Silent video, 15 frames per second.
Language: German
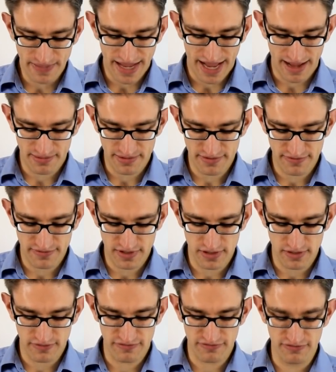haben
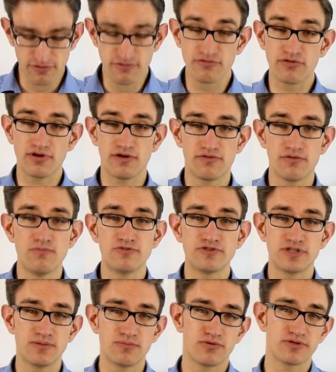wir
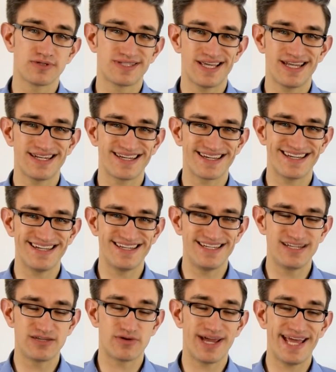515%
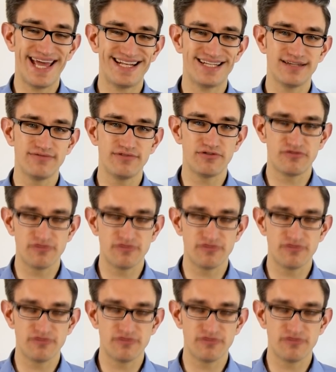Rendite oder hätten wir